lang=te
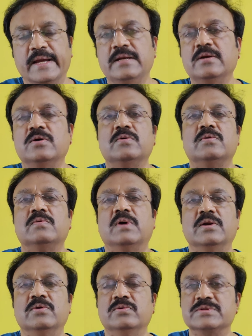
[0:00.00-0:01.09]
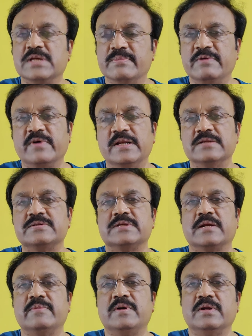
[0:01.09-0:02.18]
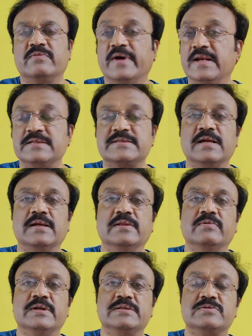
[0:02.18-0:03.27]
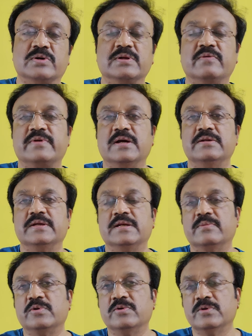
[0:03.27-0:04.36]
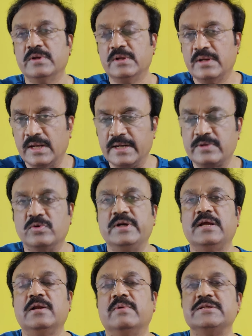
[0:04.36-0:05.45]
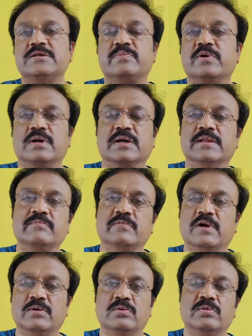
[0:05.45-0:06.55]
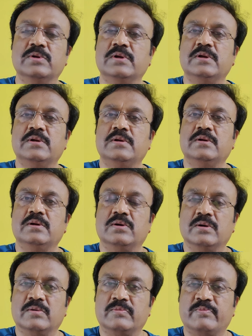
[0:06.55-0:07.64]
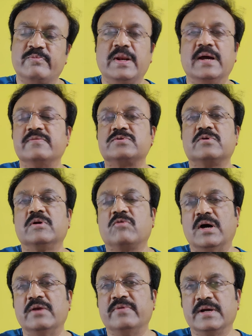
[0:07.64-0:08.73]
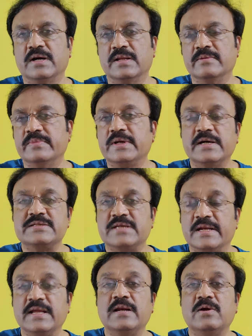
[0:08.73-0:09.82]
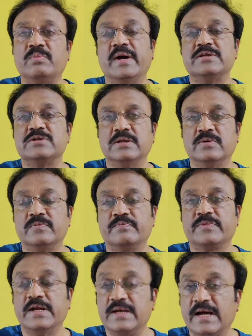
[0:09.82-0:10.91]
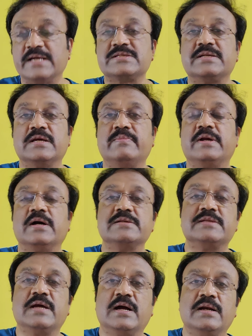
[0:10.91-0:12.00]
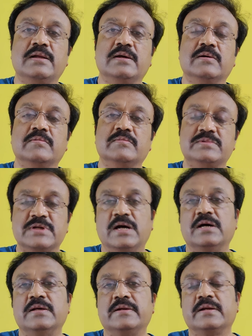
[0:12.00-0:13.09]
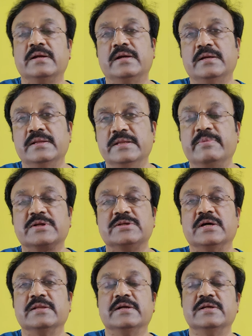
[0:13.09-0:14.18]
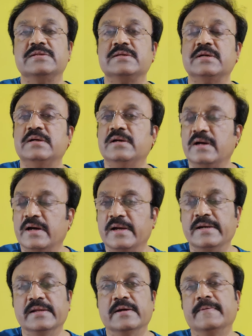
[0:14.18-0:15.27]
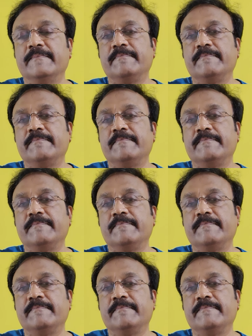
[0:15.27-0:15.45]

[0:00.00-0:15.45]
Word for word: నైన్లో వాళ్ళు సెమీఫైనల్స్ సరిపెట్టినారు ఫైనల్స్కి వెళ్ళలేదు సౌత్ ఆఫ్రికాలో జరిగినప్పుడు అలాగే ట్వంటీలో మనం చెప్పుకున్నాం కదా వాళ్ళు ప్లే ఆఫ్స్ కూడా క్వాలిఫై కాలేదు బికాస్ చెన్నైలో మ్యాచ్లు లేవు కానీ లాస్ట్ ఇయర్ బికాస్ దే హ్యాడ్ చహర్ దీపక్ చహర్ దట్ ఈస్ అండ్